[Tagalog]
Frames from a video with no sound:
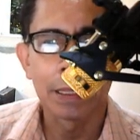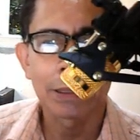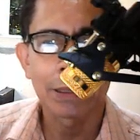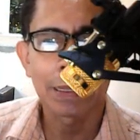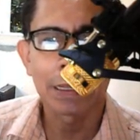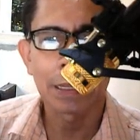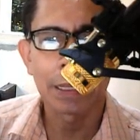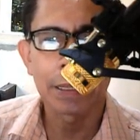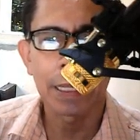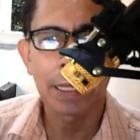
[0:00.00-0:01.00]
Ito
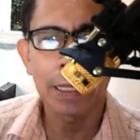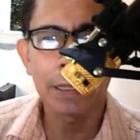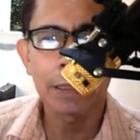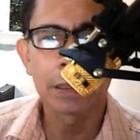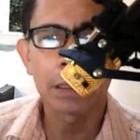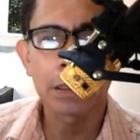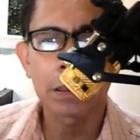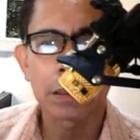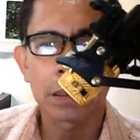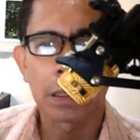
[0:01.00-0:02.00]
nakalagay, hide
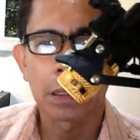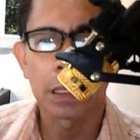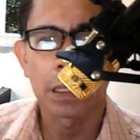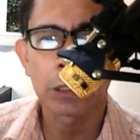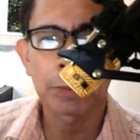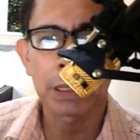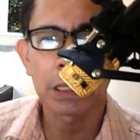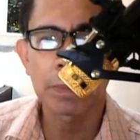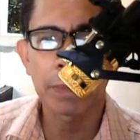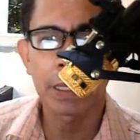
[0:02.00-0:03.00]
this a
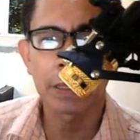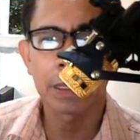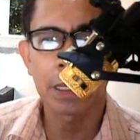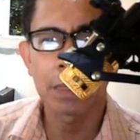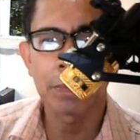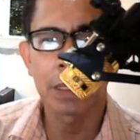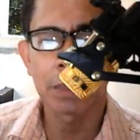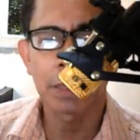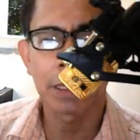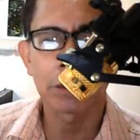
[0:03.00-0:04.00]
specified drive on
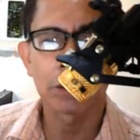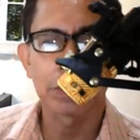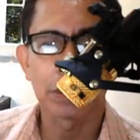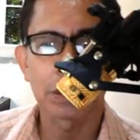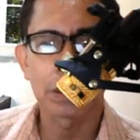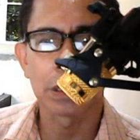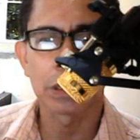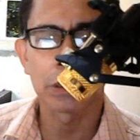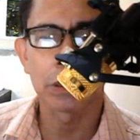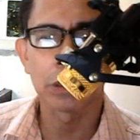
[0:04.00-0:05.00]
my computer.
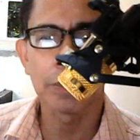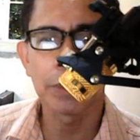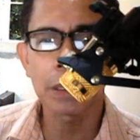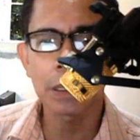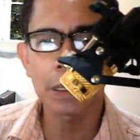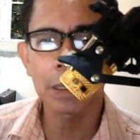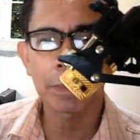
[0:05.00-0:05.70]
So, double click.